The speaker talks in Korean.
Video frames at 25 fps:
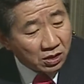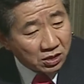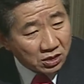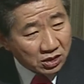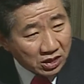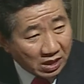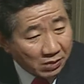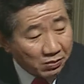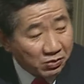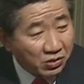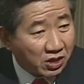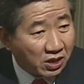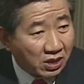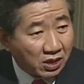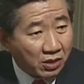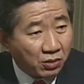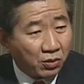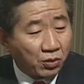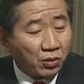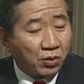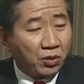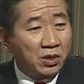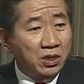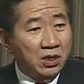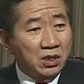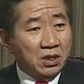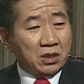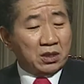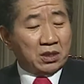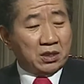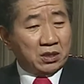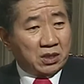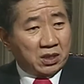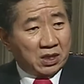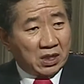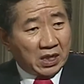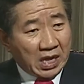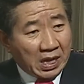참여하고
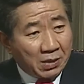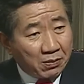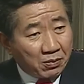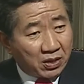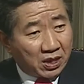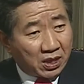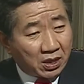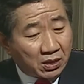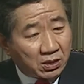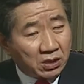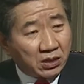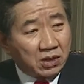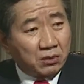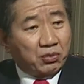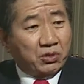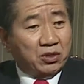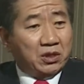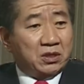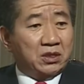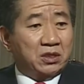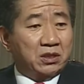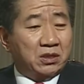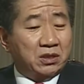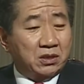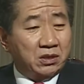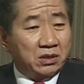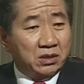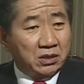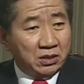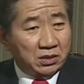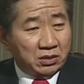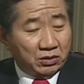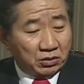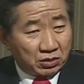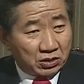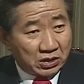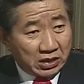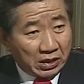그들이 함께 더불어서
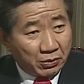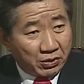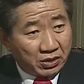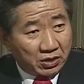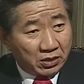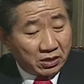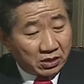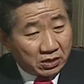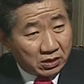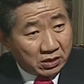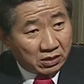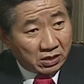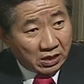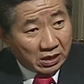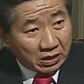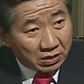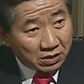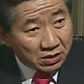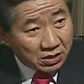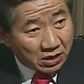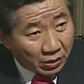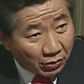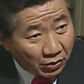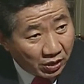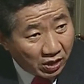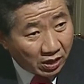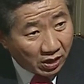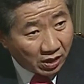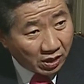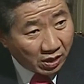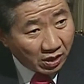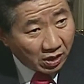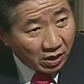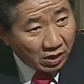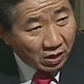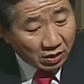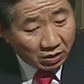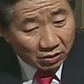사회를 이끌어가는 사회
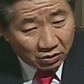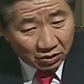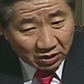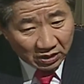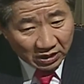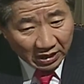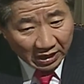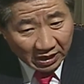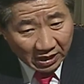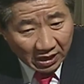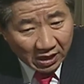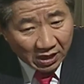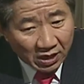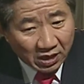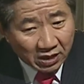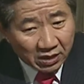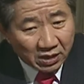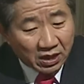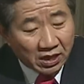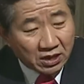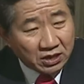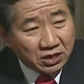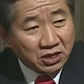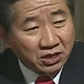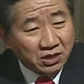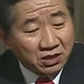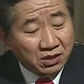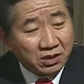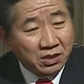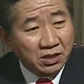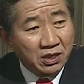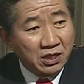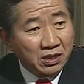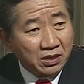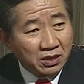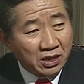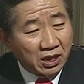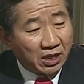다양한 가치들
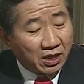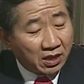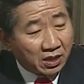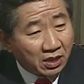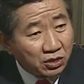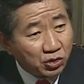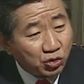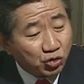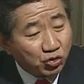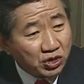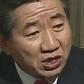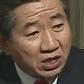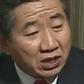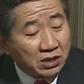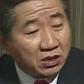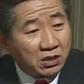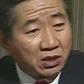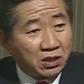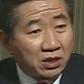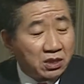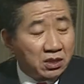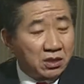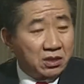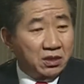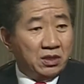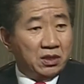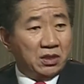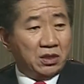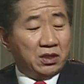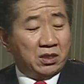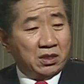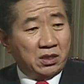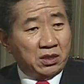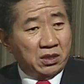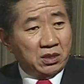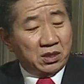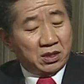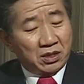다양한 주장들이
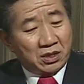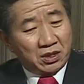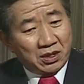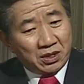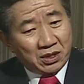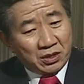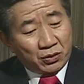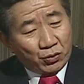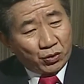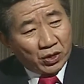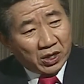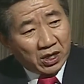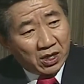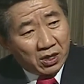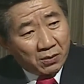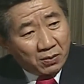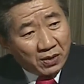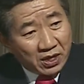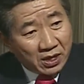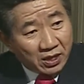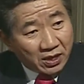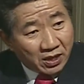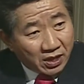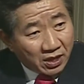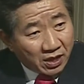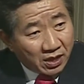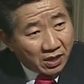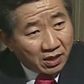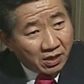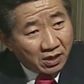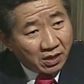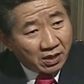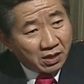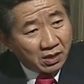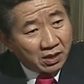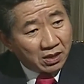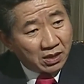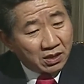활발하게
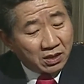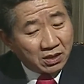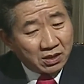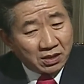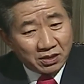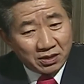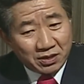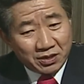예, 예,